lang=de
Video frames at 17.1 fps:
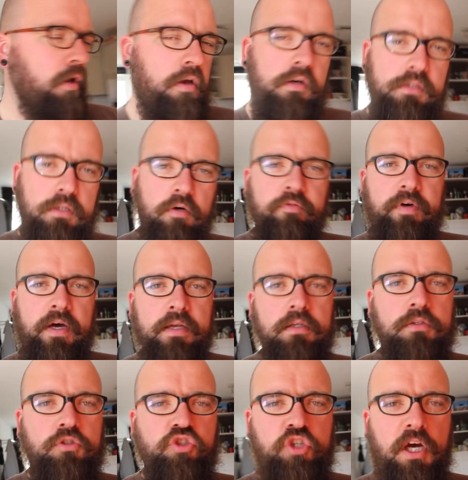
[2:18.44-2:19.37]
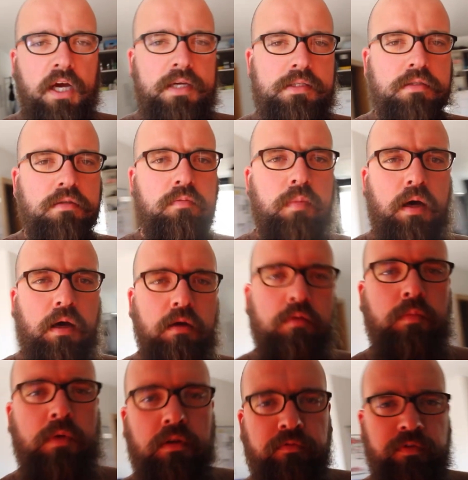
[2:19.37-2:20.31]
Hört auf anderen Scheiß zu machen,
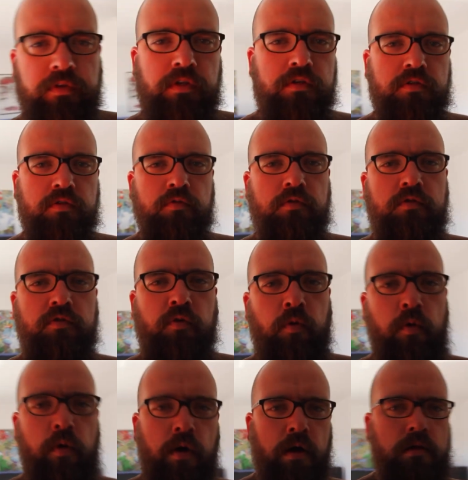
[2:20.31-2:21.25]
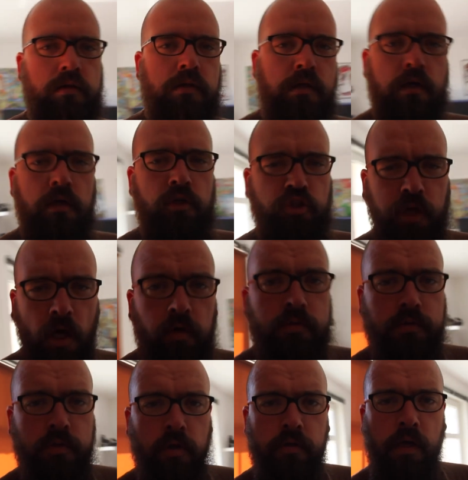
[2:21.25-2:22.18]
um meine Videos nur zu hören.
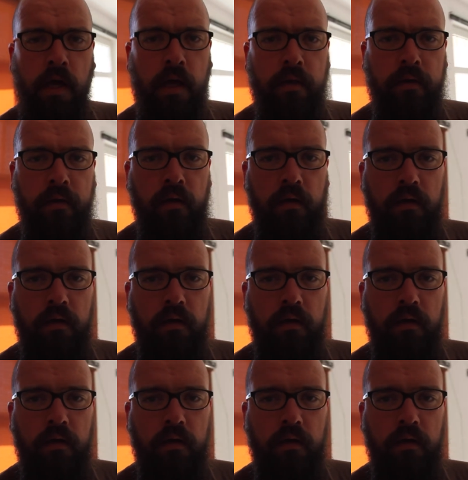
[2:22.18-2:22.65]
Schaut sie euch an.